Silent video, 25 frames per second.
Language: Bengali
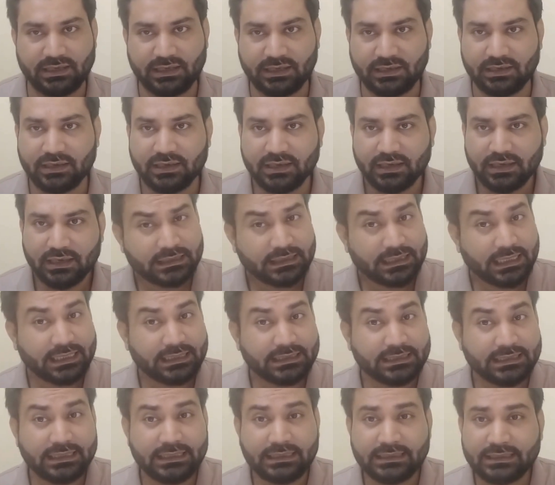যায় এই
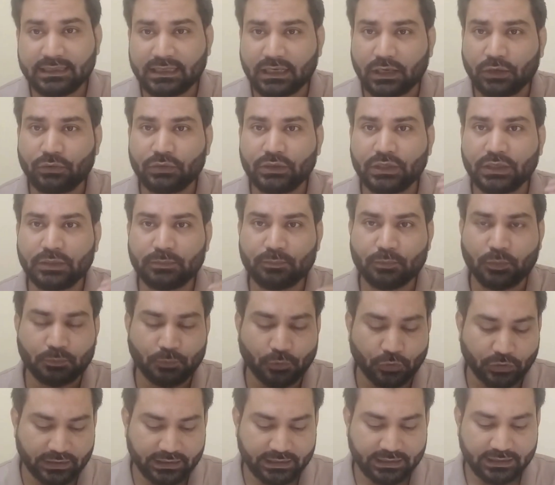তিনটে রাউন্ডের
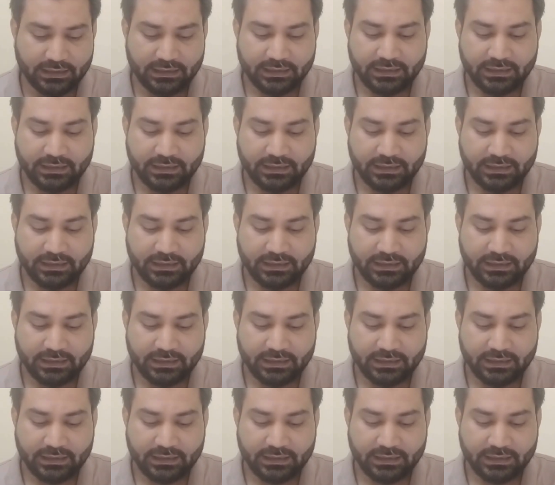পরে